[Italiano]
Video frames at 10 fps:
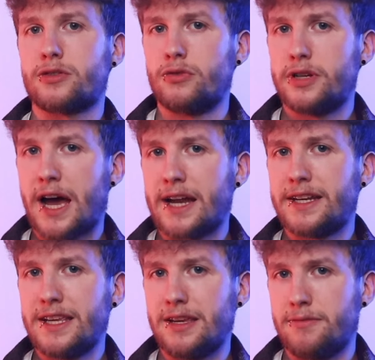
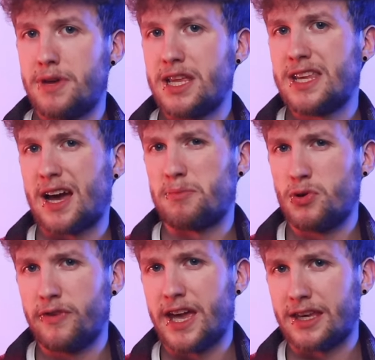soldati in media
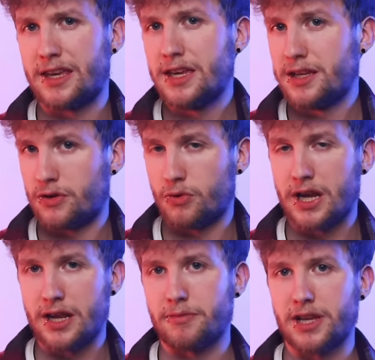più vecchi di
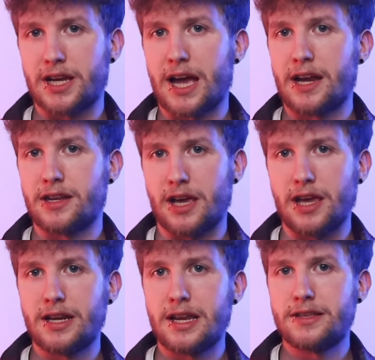quelli americani
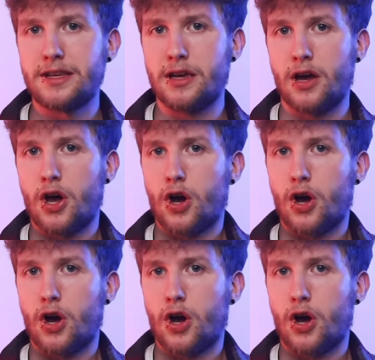e inglesi,